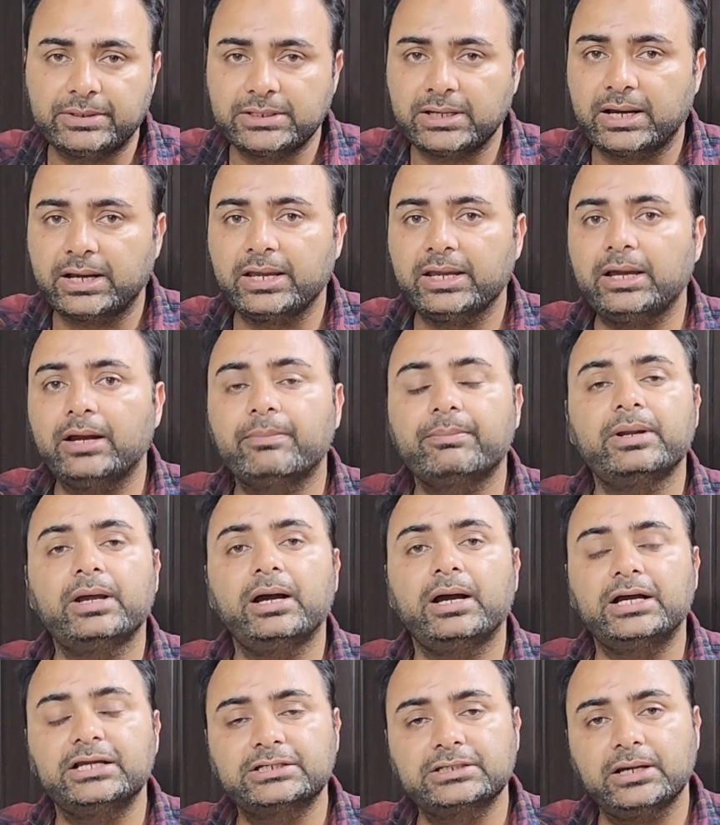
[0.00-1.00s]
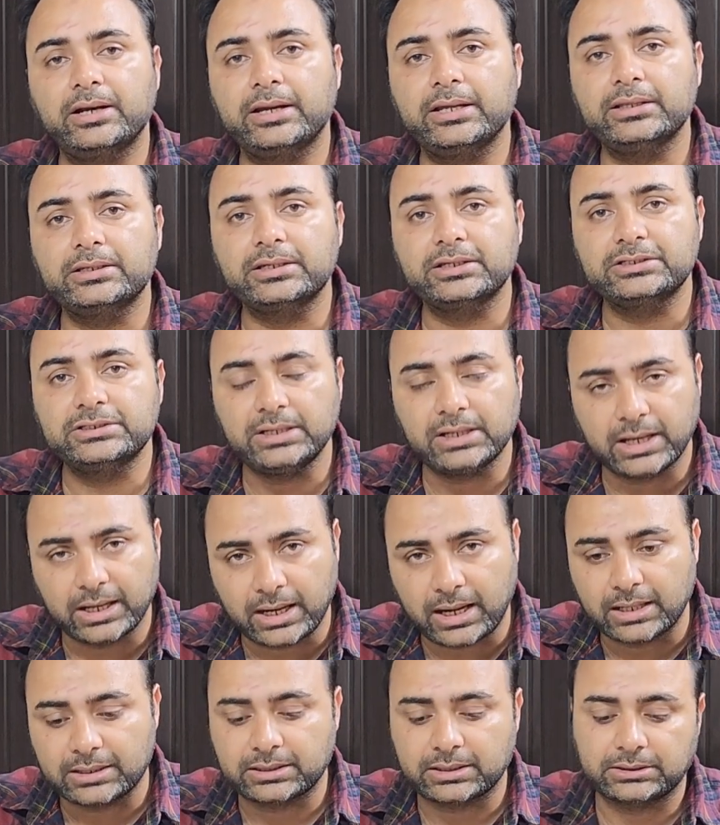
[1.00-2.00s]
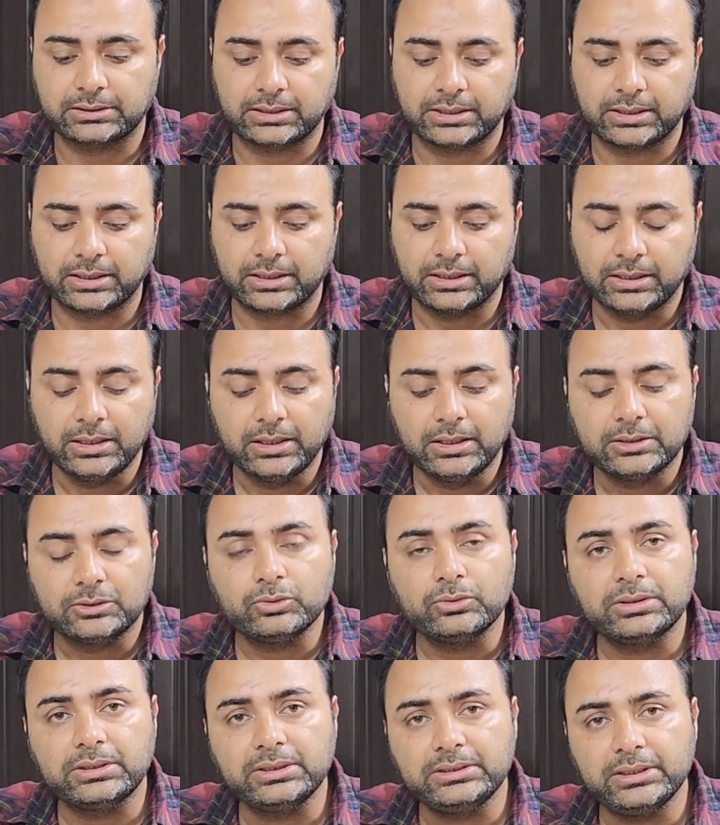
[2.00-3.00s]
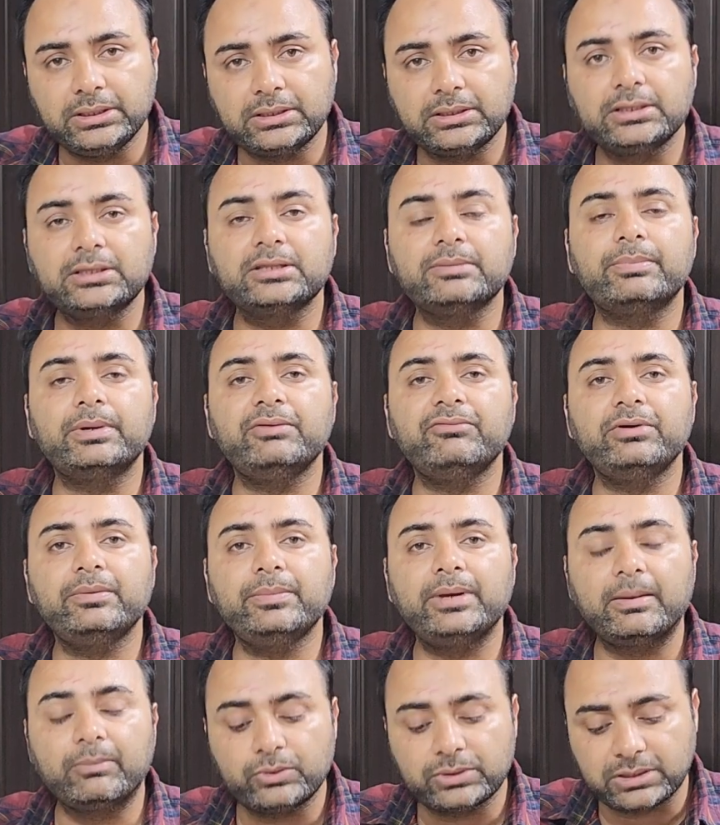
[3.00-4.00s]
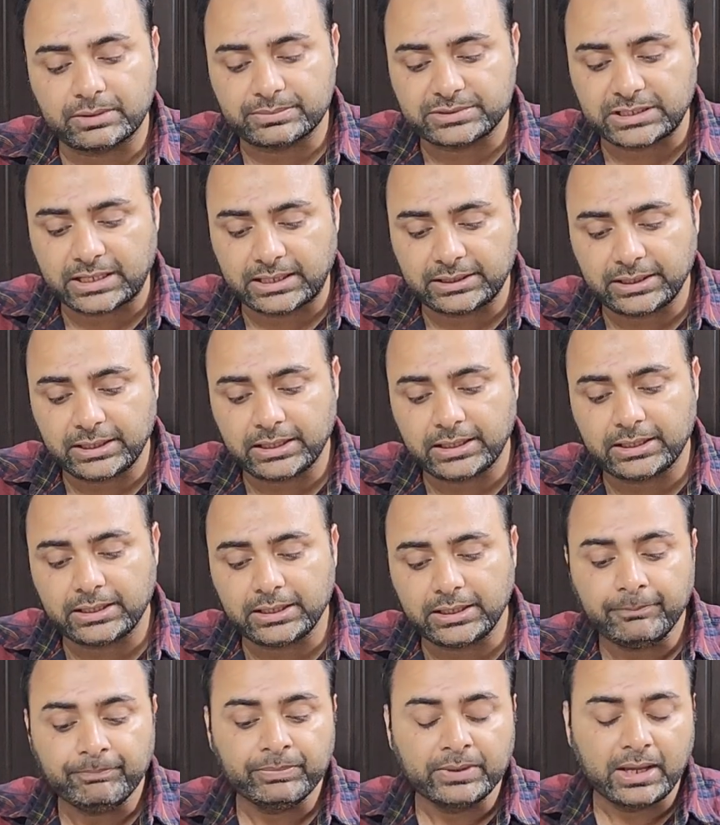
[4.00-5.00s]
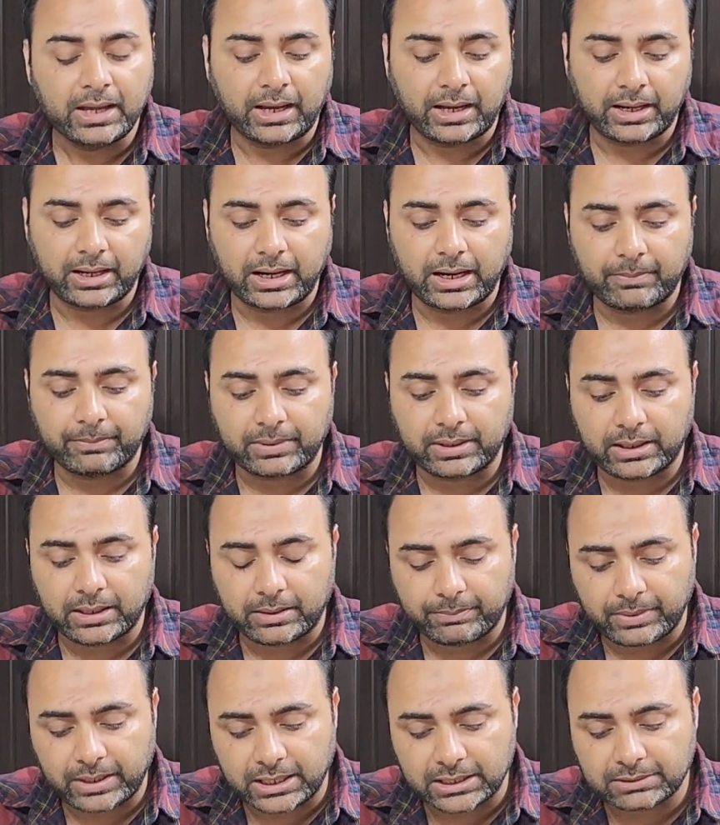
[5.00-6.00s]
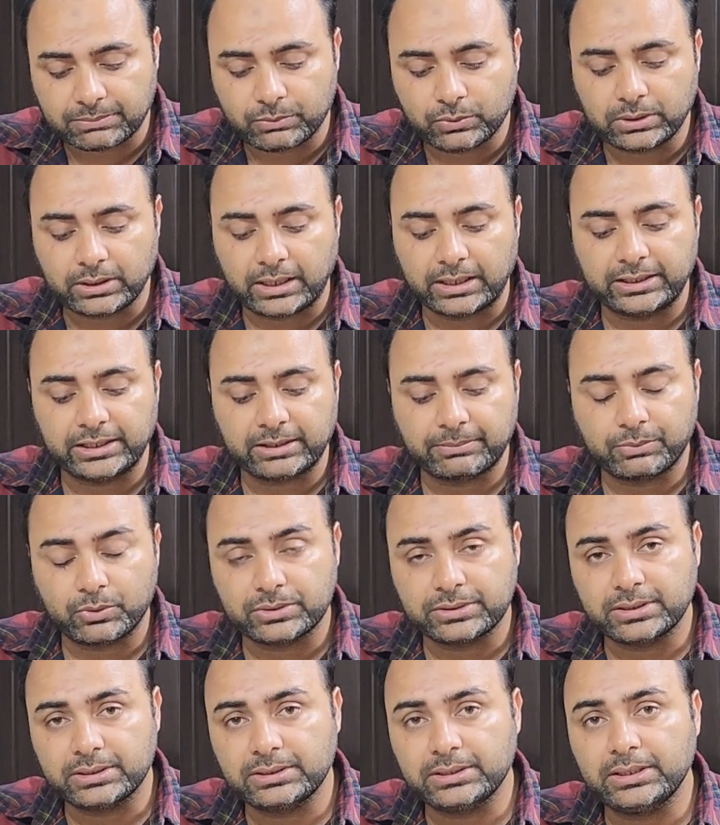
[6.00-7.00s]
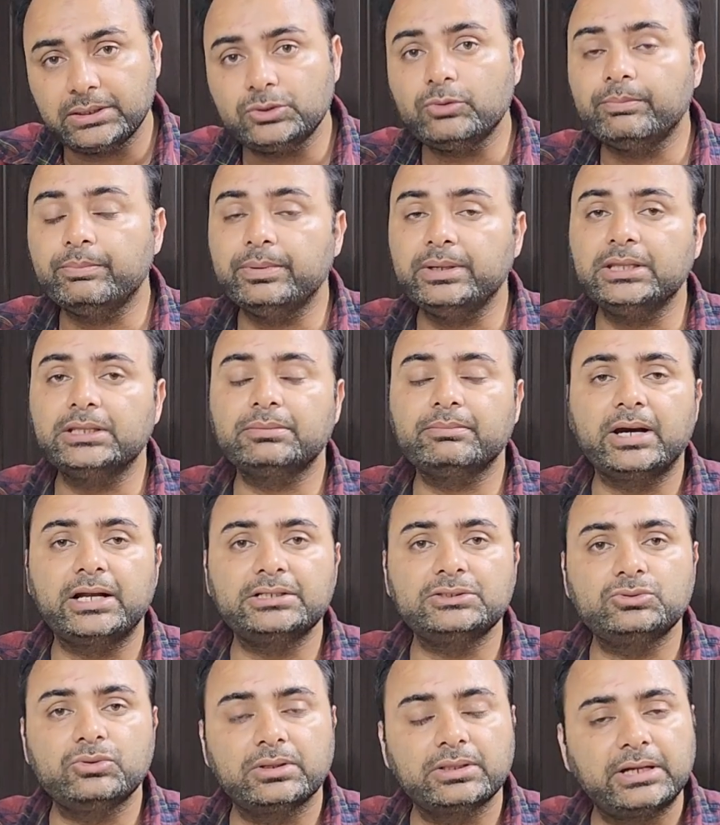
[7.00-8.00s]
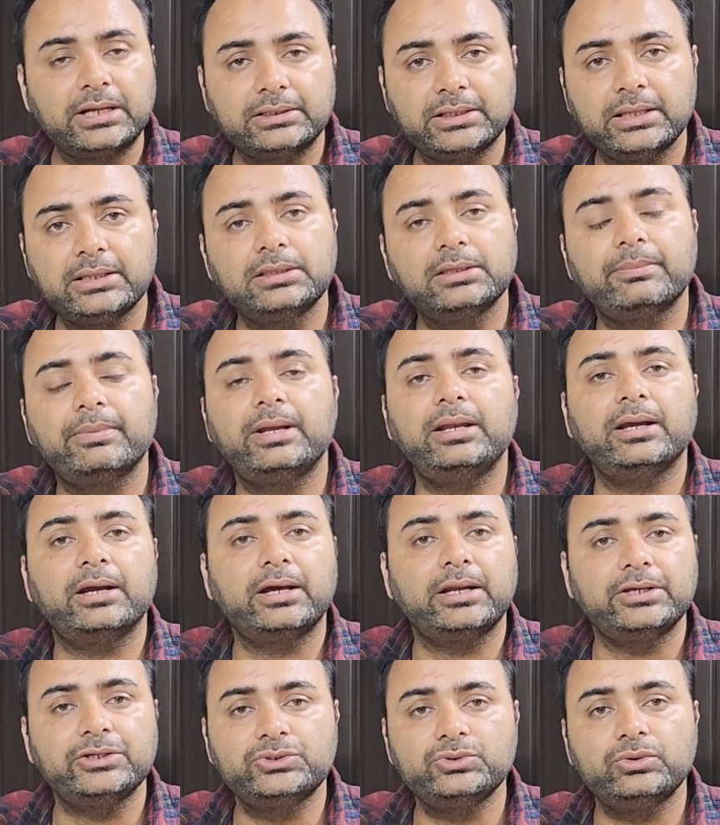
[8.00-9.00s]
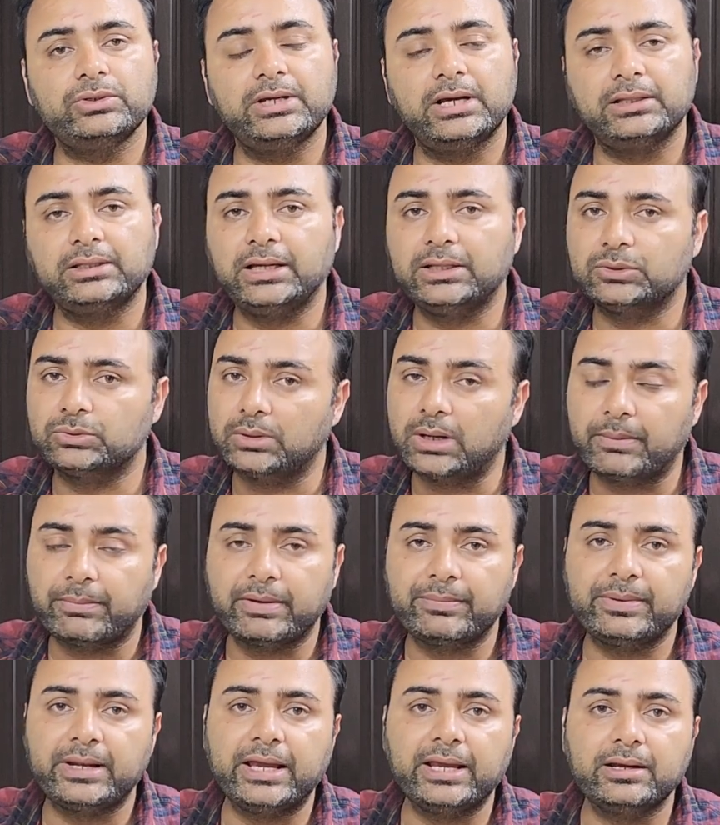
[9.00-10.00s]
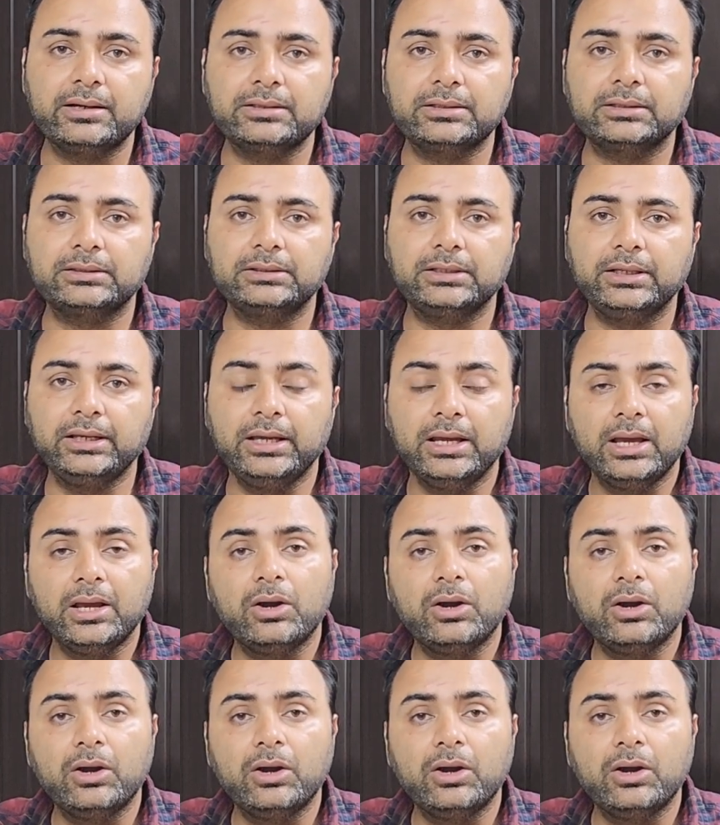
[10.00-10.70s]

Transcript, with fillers: पे जाके अपना हज का रजिस्ट्रेशन करा सकते हैं तो सीधे से सिंपल वे में आपको समझा दें कि अगर आपका पासपोर्ट अंडर प्रोसेस है तो 20 मार्च 2023 से पहले अगर इशू हो जाता है तो आप अप्लाई कर सकते हैं